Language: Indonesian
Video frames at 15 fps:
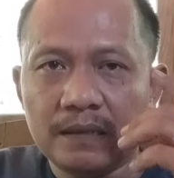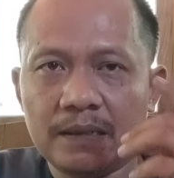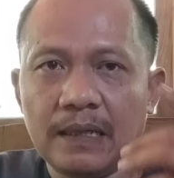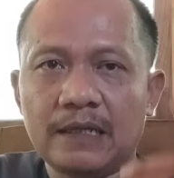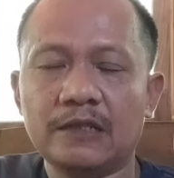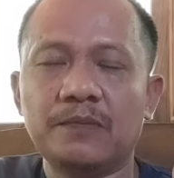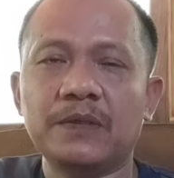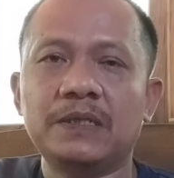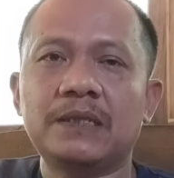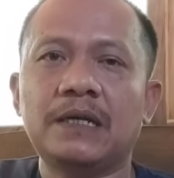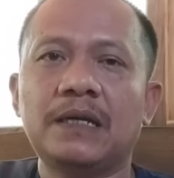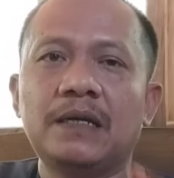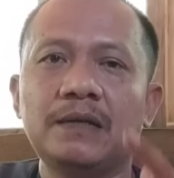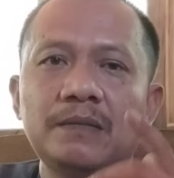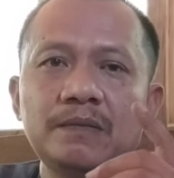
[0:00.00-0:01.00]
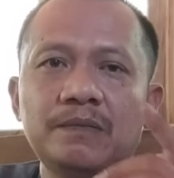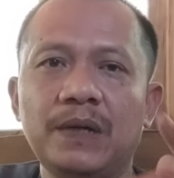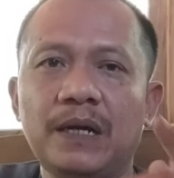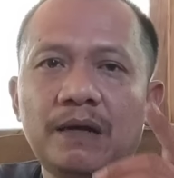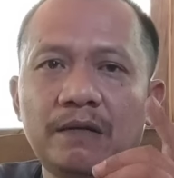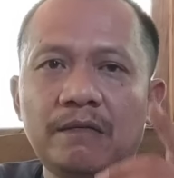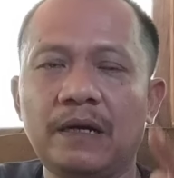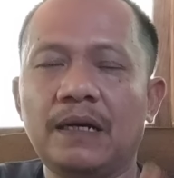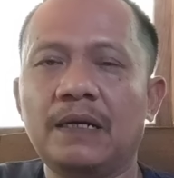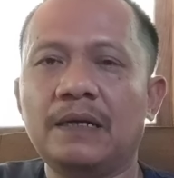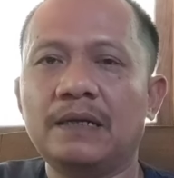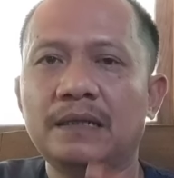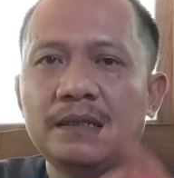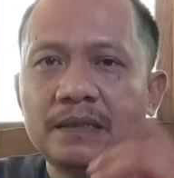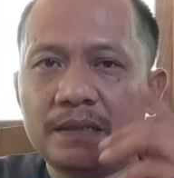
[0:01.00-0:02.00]
garis besar
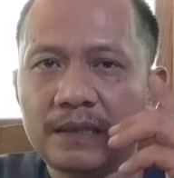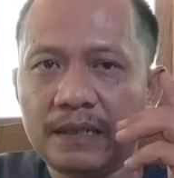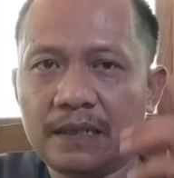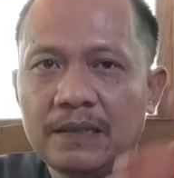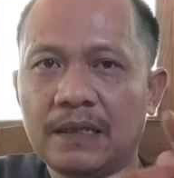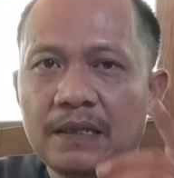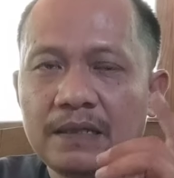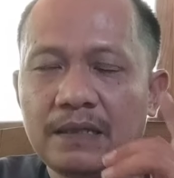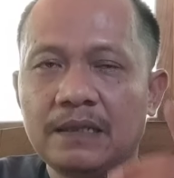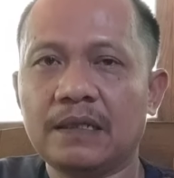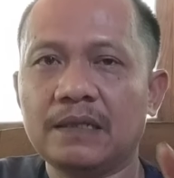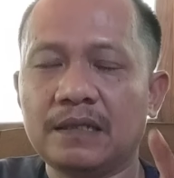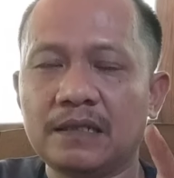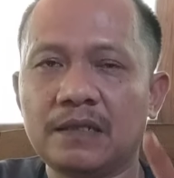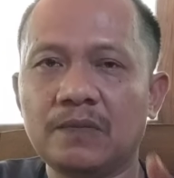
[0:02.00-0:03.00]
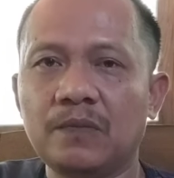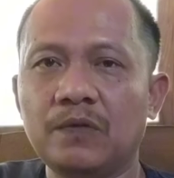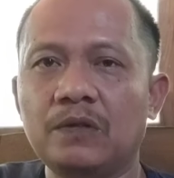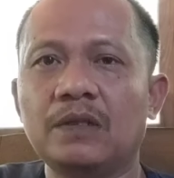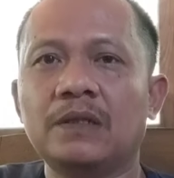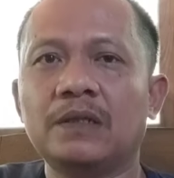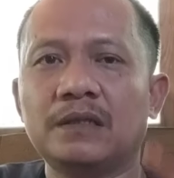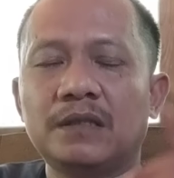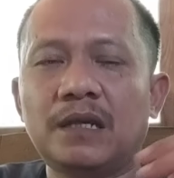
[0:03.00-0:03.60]
bahwa cerita-cerita tersebut